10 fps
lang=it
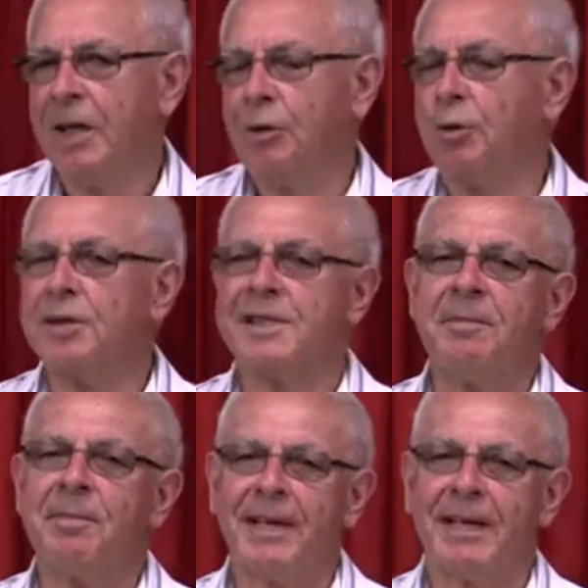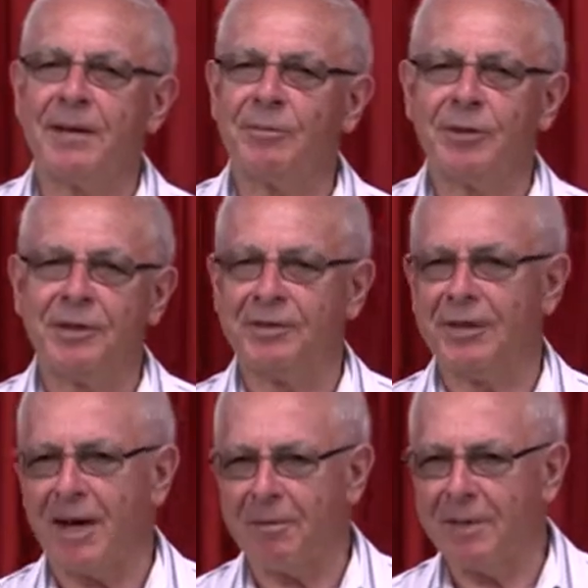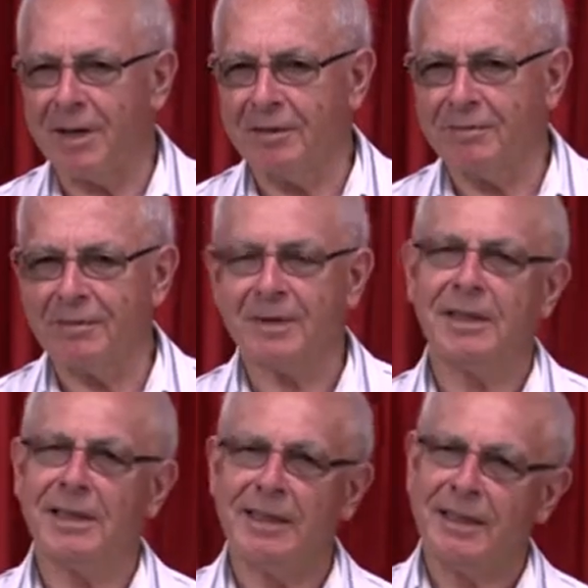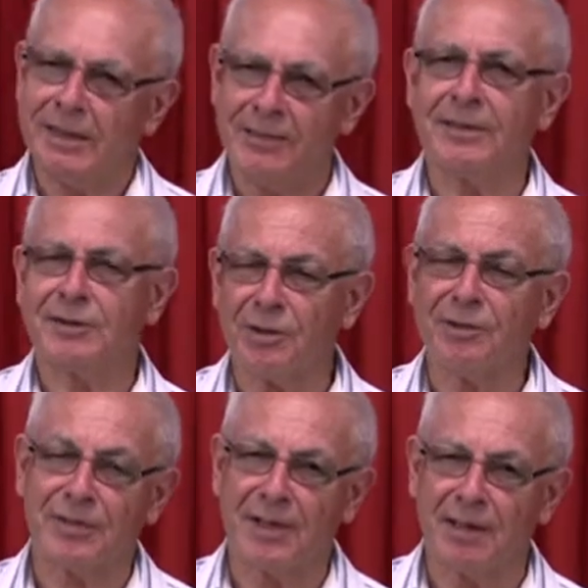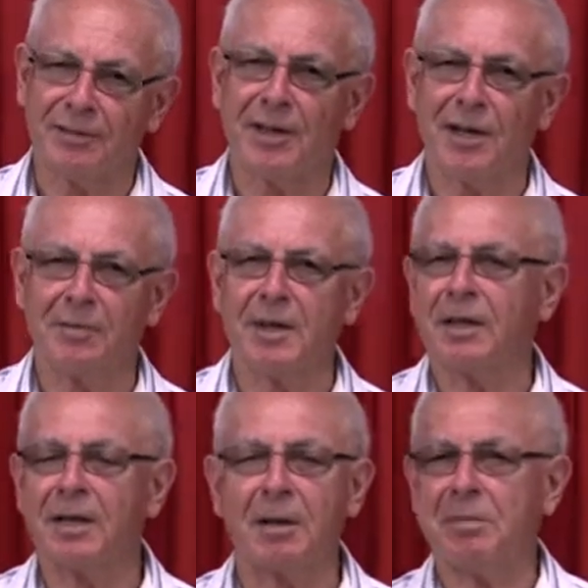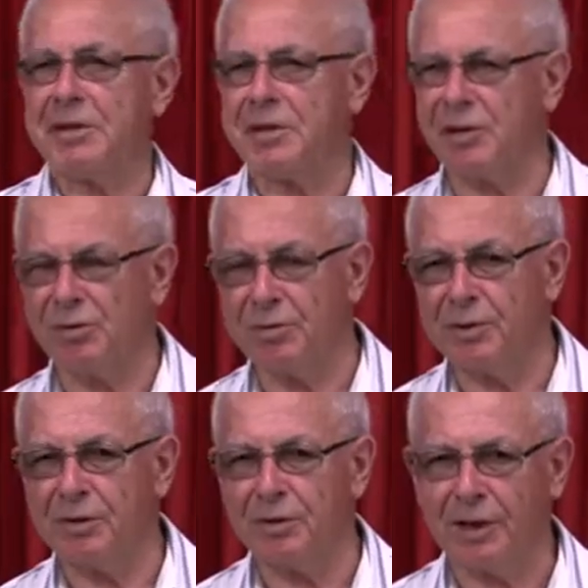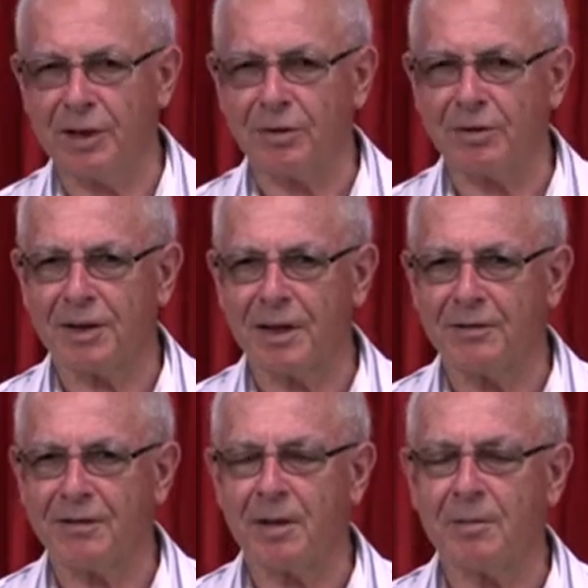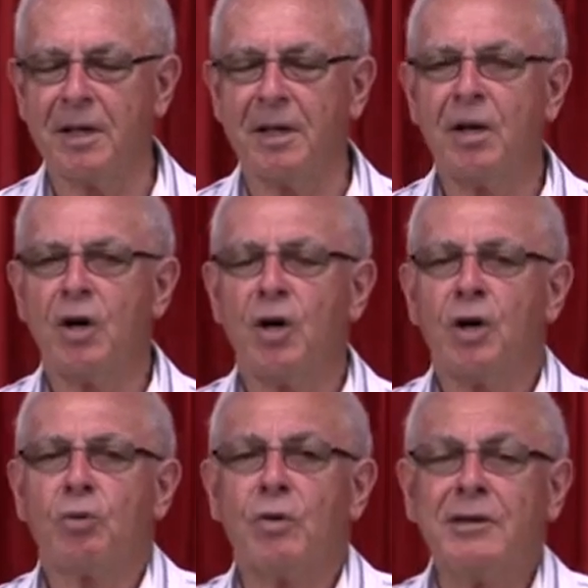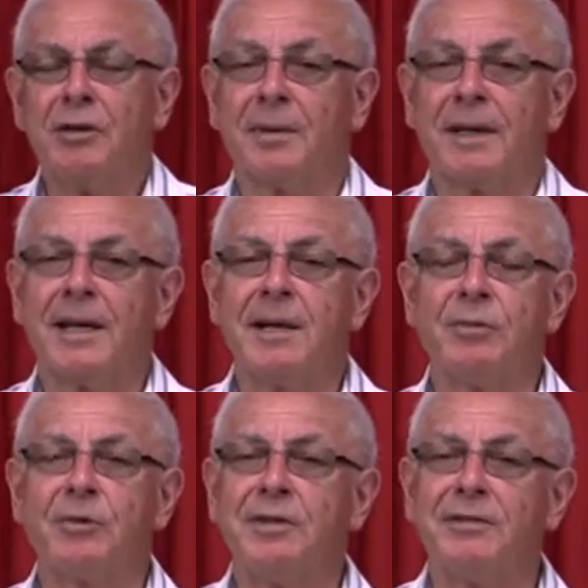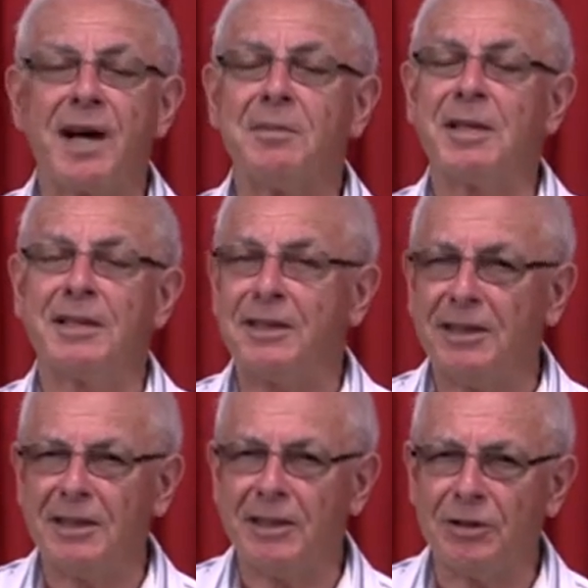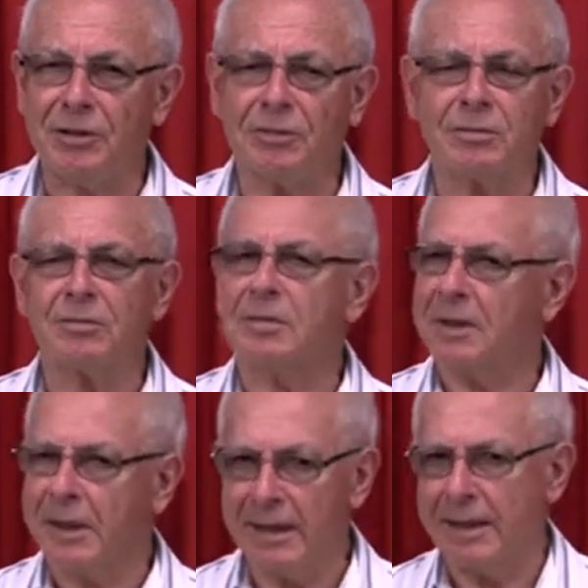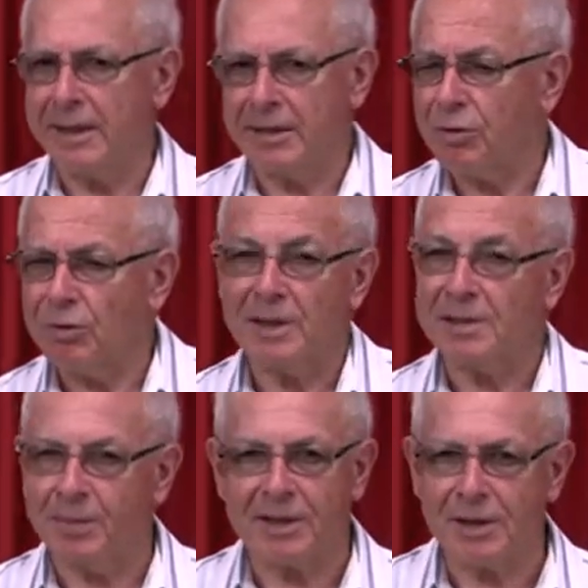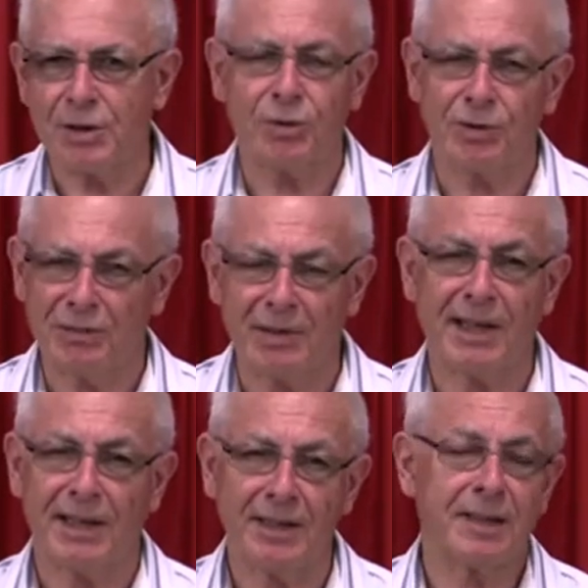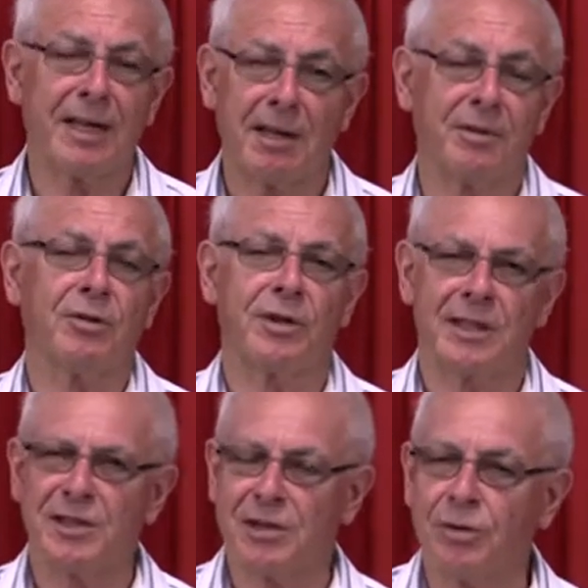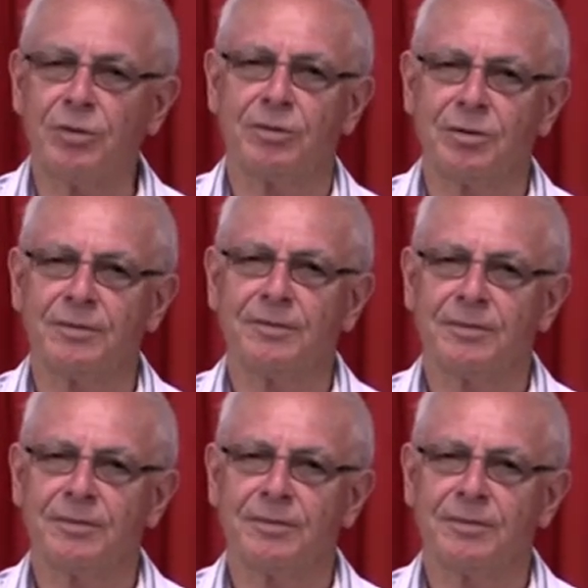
Noi se parliamo di fame, chi soffre la fame capisce subito che cos'è la fame. Quando parliamo di fame di Dio, che sono espressioni vere, nella parola ci sono,